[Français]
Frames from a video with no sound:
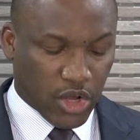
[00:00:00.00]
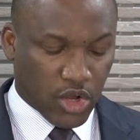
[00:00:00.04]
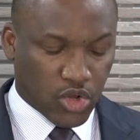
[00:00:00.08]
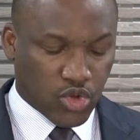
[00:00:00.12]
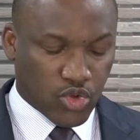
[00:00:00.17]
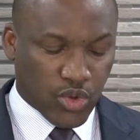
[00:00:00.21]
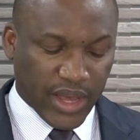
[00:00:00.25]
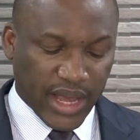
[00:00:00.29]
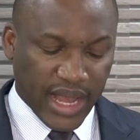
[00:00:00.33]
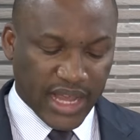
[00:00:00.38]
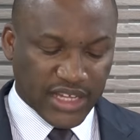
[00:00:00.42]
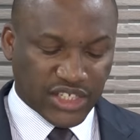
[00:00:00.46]

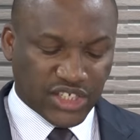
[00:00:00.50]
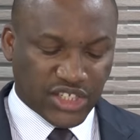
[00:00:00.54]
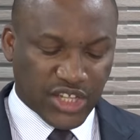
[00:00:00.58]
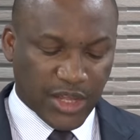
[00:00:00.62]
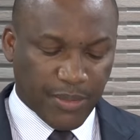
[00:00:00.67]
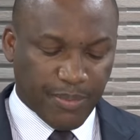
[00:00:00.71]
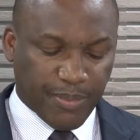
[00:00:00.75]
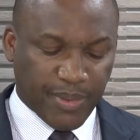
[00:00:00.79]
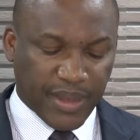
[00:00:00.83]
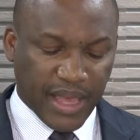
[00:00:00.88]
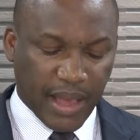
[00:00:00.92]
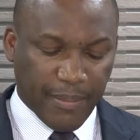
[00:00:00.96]
Le
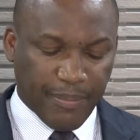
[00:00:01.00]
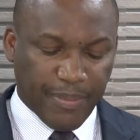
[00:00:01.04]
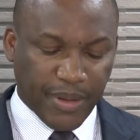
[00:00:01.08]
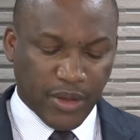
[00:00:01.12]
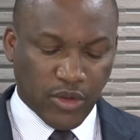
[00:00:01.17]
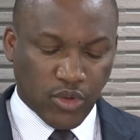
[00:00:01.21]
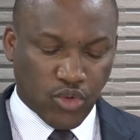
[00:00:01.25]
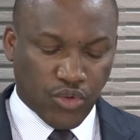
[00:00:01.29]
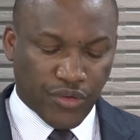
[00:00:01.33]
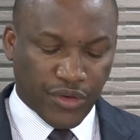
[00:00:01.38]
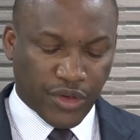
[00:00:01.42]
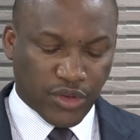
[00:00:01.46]
RHDP appelle
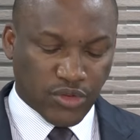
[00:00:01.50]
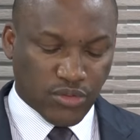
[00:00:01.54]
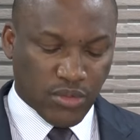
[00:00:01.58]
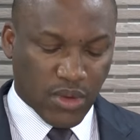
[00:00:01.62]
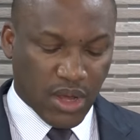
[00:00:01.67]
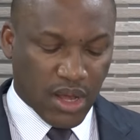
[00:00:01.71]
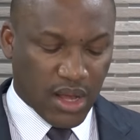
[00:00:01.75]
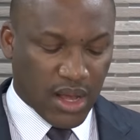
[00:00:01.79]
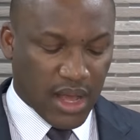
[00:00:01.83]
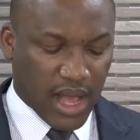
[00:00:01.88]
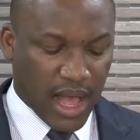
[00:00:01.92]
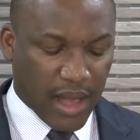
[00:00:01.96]
le
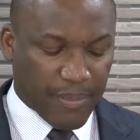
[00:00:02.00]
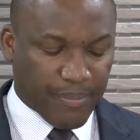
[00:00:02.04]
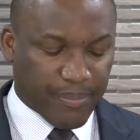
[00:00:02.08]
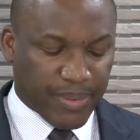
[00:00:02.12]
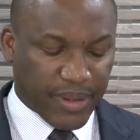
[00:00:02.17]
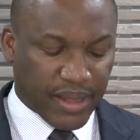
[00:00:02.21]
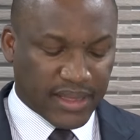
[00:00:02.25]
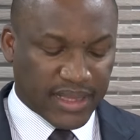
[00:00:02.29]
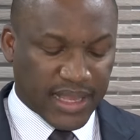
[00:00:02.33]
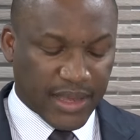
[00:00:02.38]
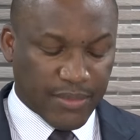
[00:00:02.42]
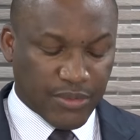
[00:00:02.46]
gouvernement à
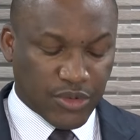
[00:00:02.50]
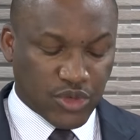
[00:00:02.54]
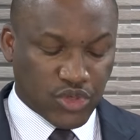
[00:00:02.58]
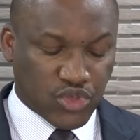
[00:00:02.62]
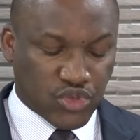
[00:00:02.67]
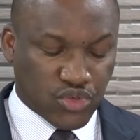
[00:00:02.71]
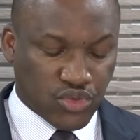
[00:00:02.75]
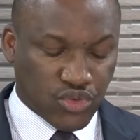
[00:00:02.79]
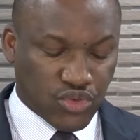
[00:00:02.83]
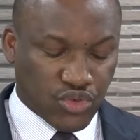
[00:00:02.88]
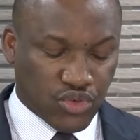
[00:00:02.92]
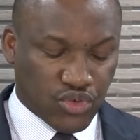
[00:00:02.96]
prendre les
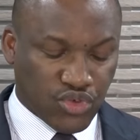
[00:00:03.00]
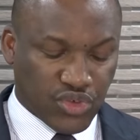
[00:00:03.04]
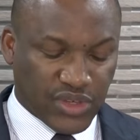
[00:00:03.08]
mesures